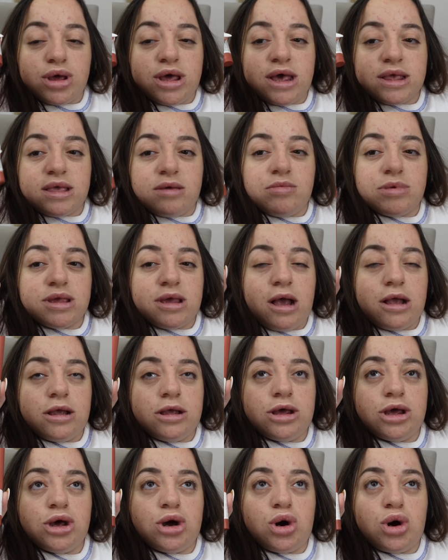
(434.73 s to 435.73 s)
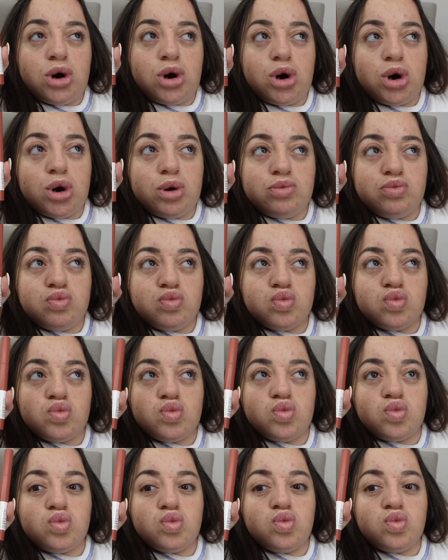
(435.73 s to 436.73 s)
Y este me salió
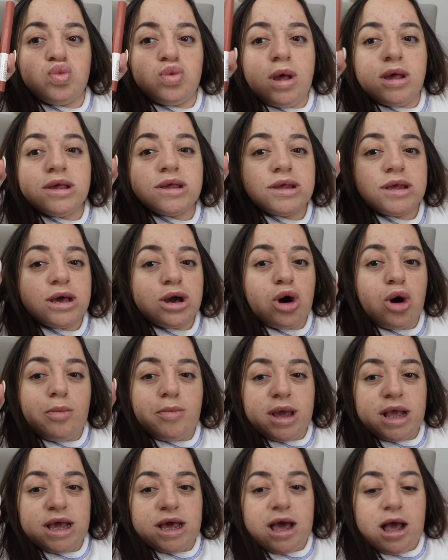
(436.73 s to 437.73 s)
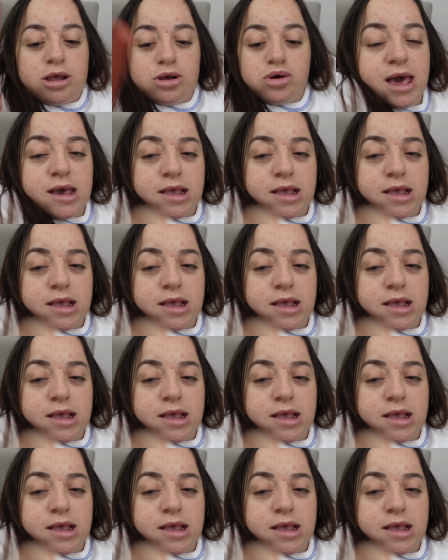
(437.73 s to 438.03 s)
5.000 y algo.